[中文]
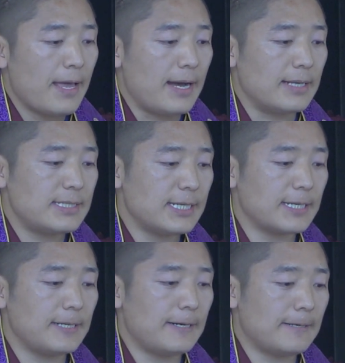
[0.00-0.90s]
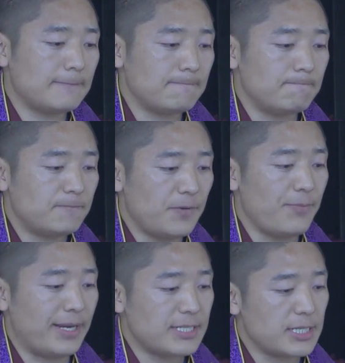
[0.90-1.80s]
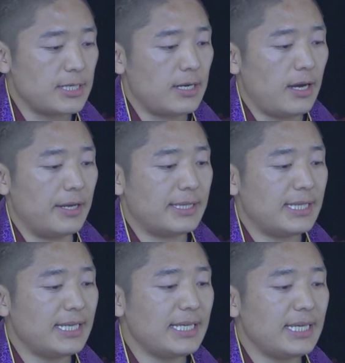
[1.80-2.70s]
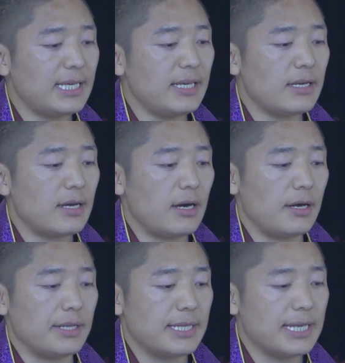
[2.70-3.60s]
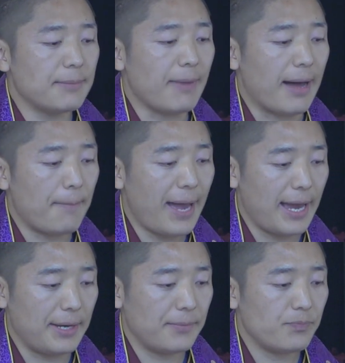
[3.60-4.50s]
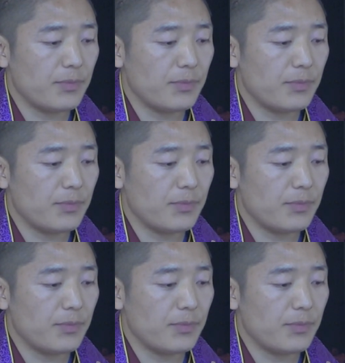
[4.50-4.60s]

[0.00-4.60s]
呃，这个呢，嗯，分别是呃第一呃宁玛派，